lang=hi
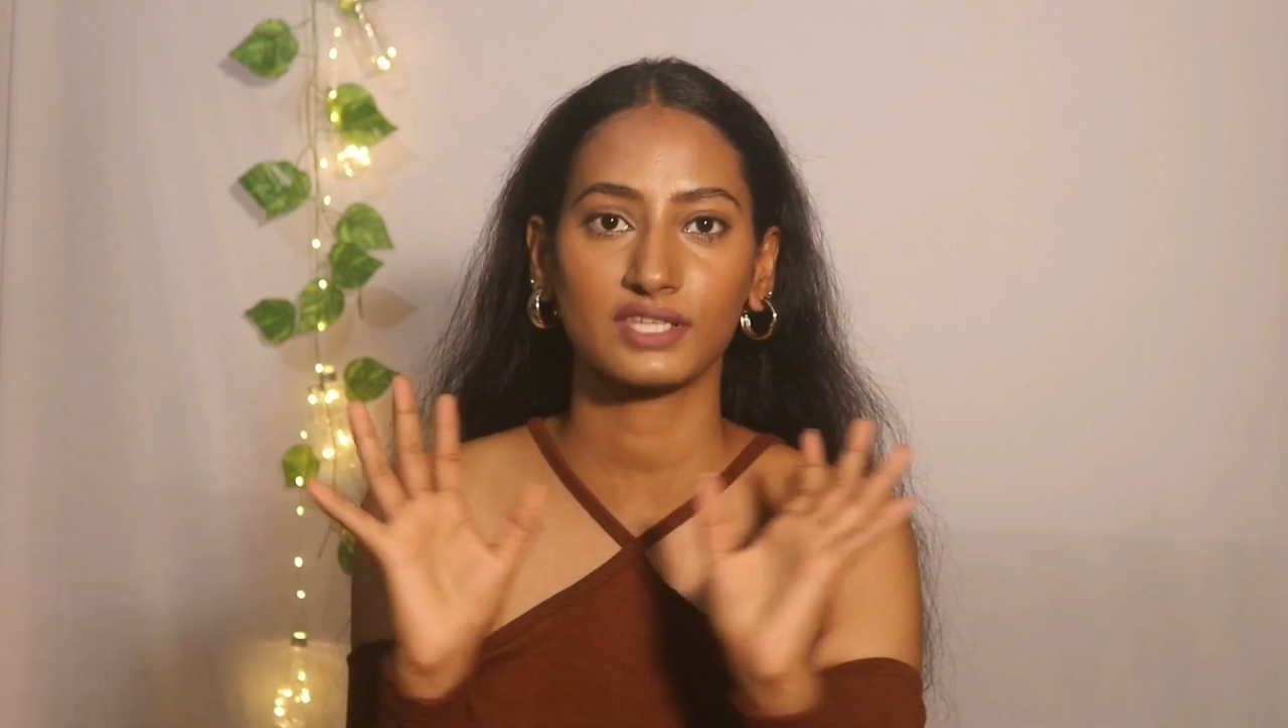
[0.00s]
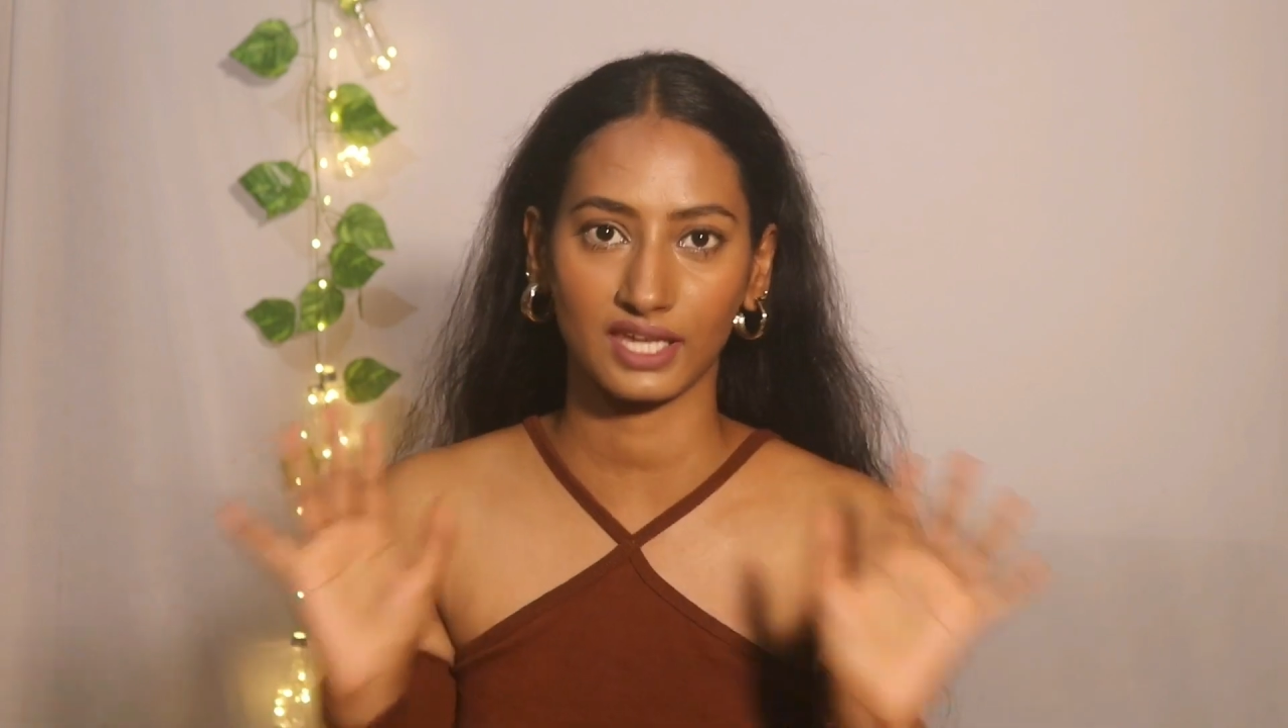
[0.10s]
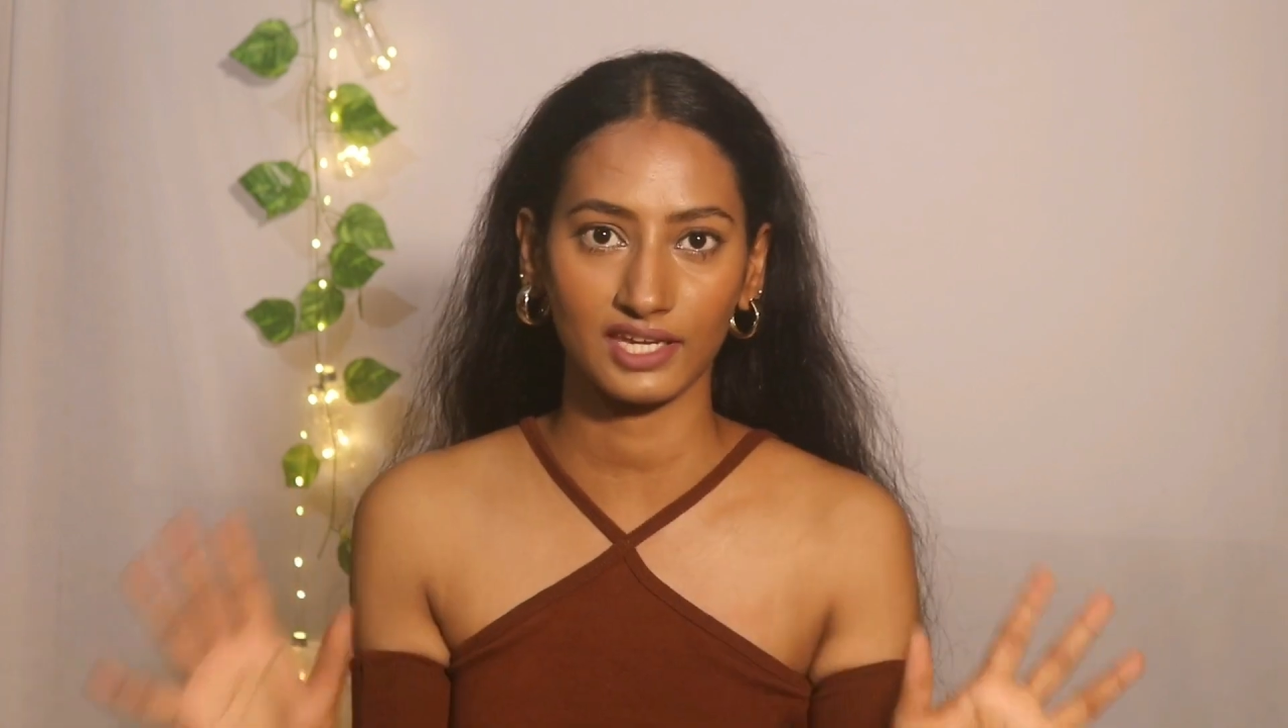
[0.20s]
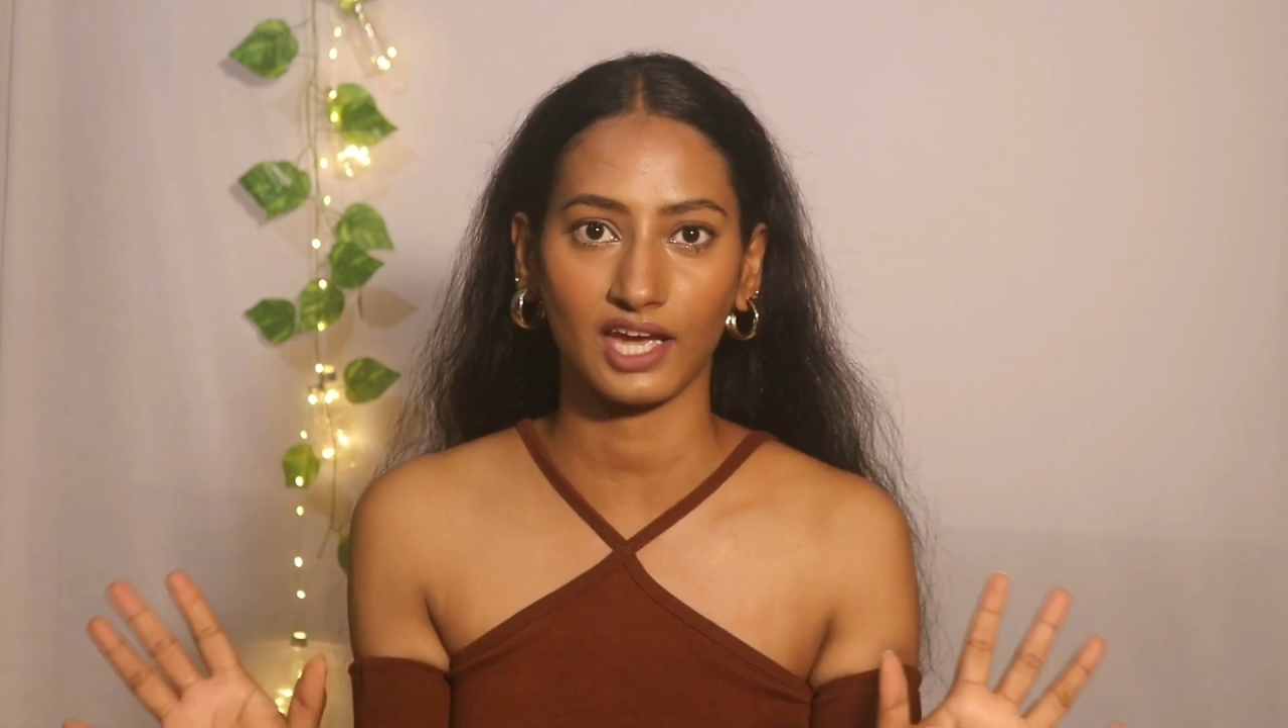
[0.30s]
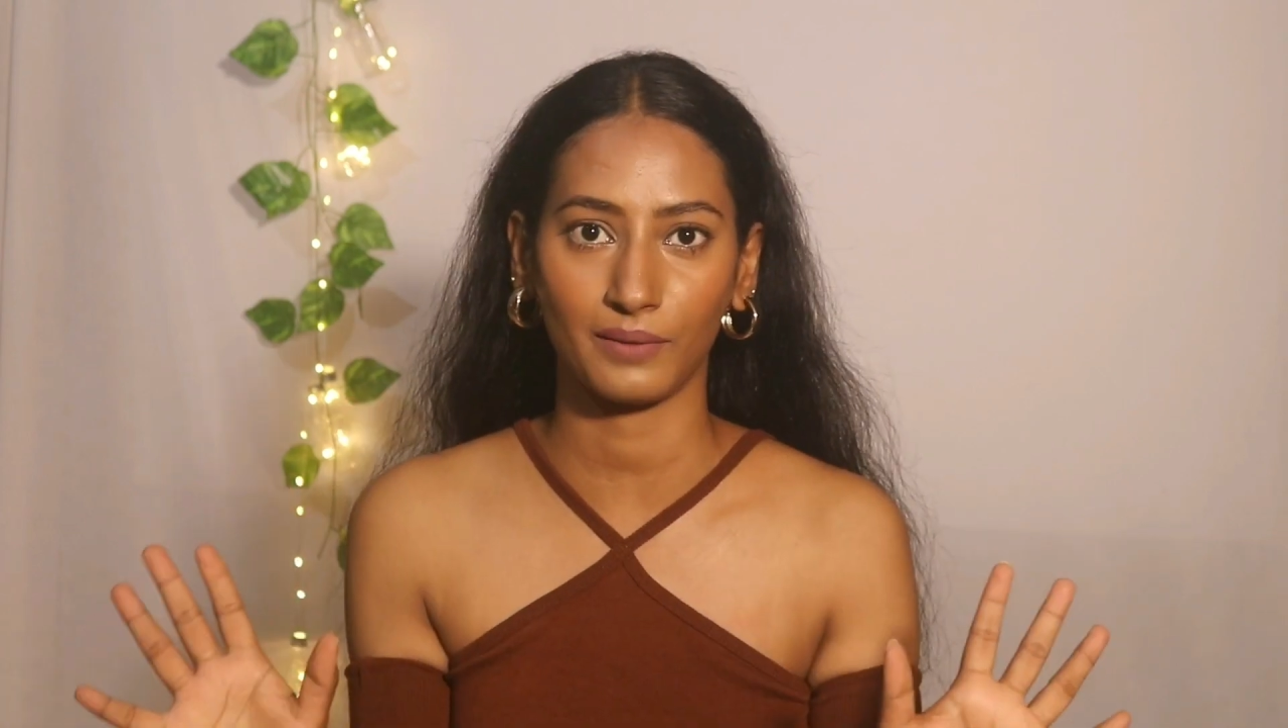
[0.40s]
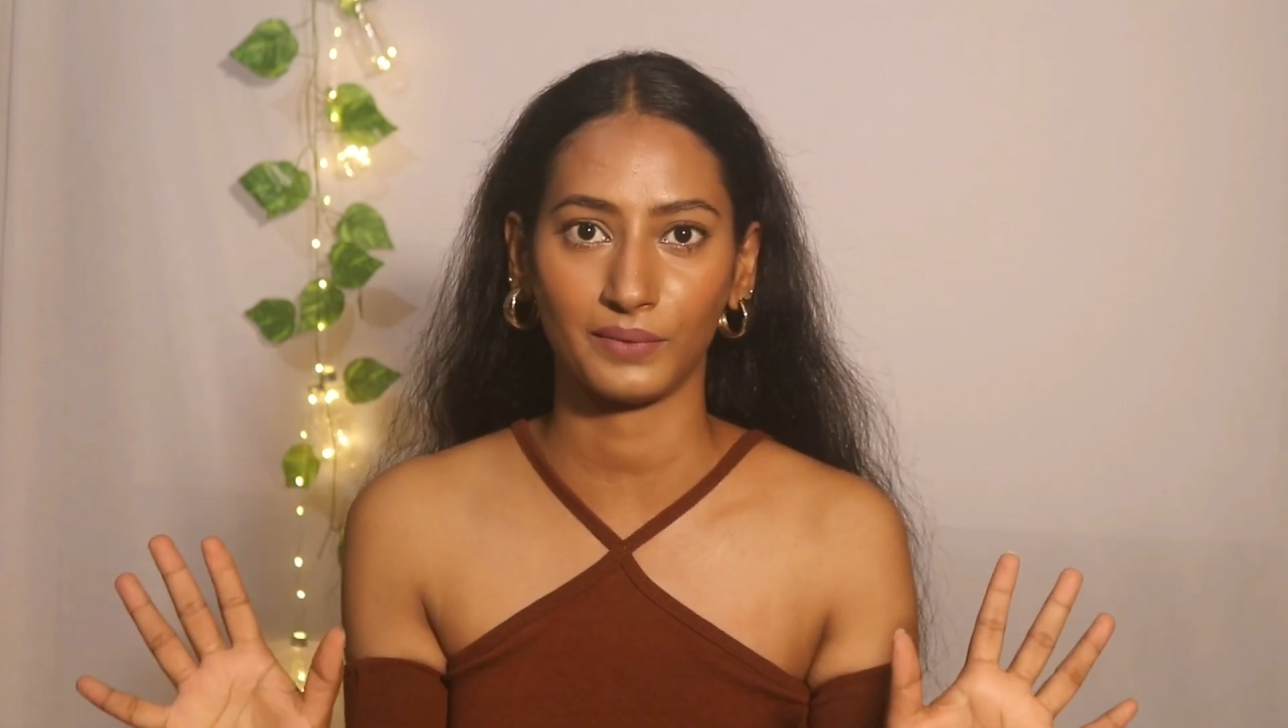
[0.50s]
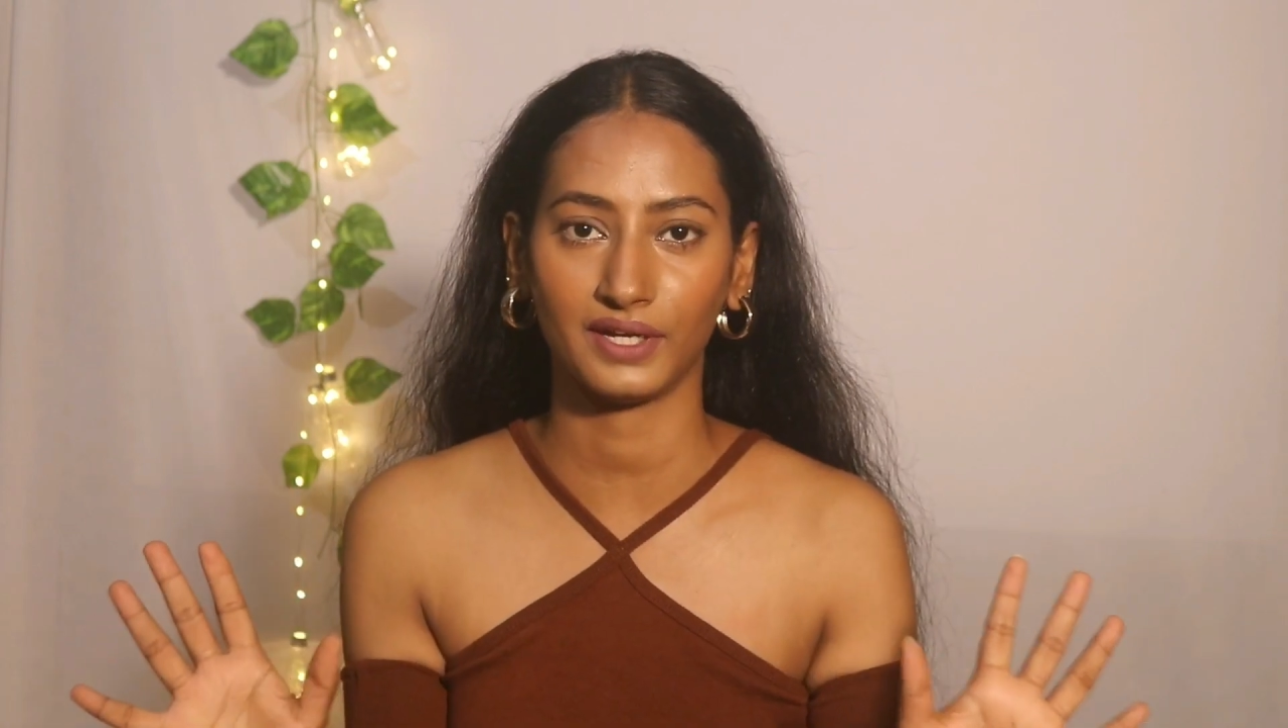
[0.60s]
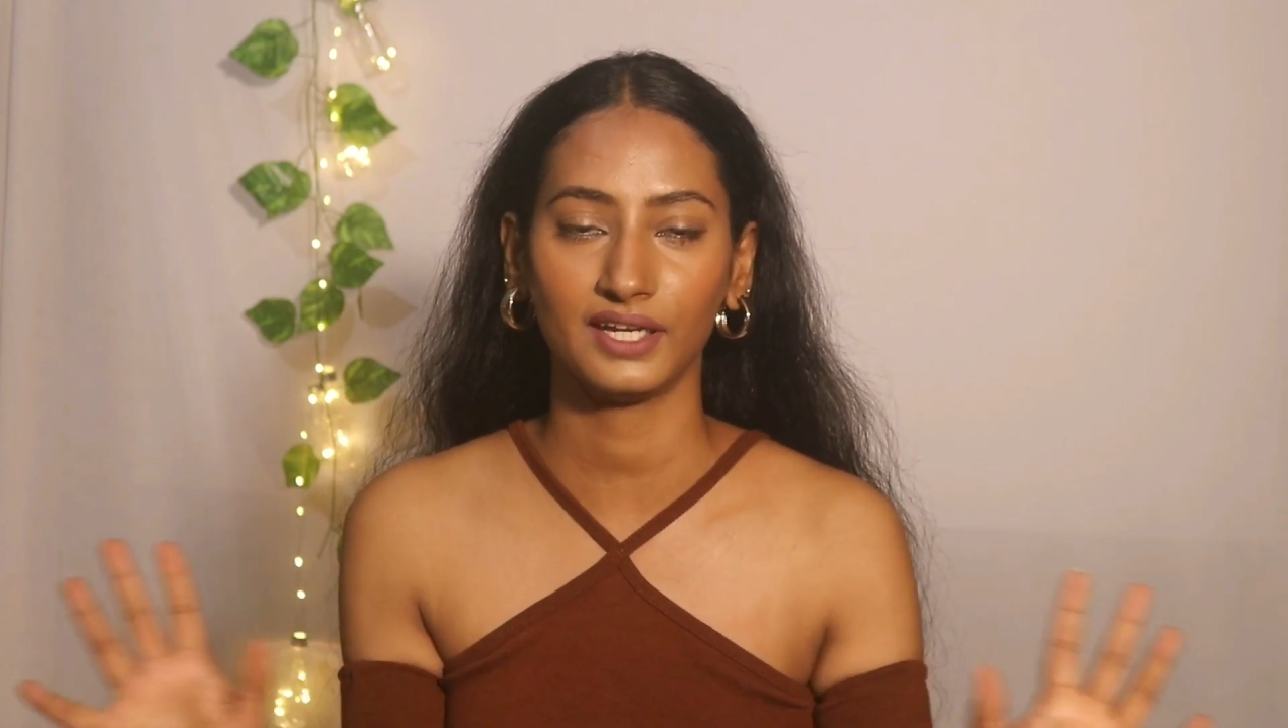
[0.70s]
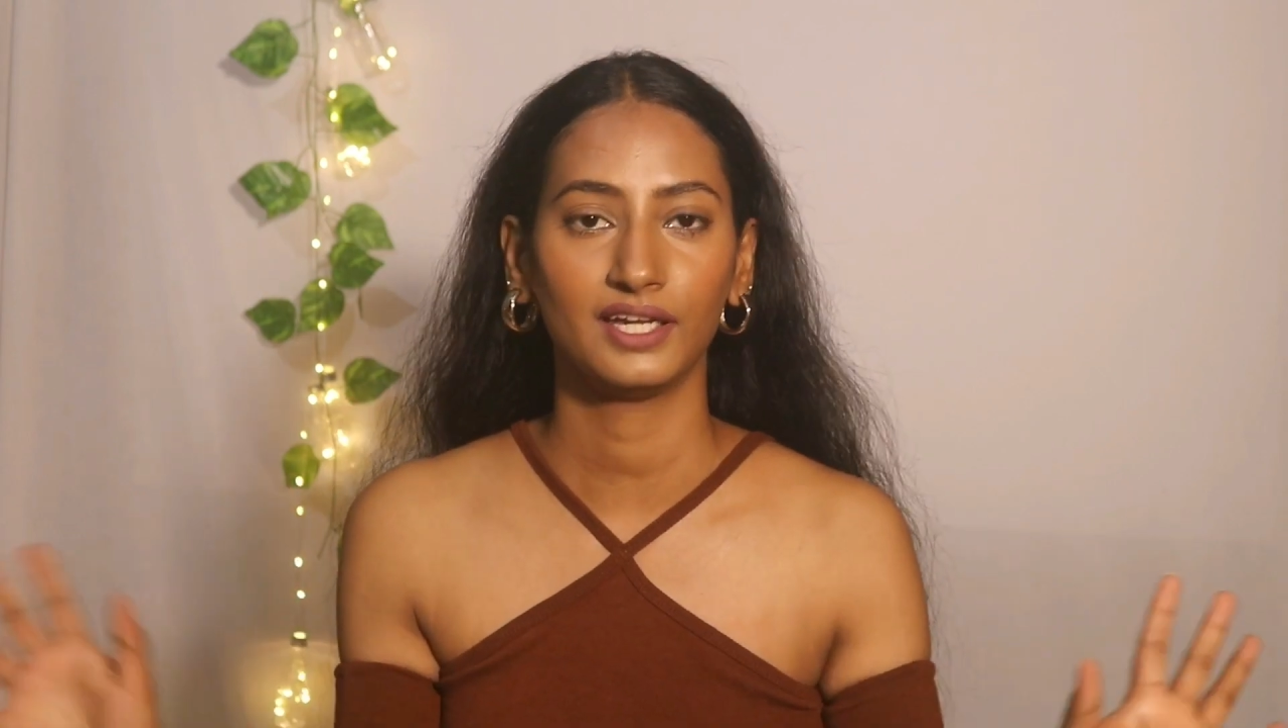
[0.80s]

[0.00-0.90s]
सही ऐप है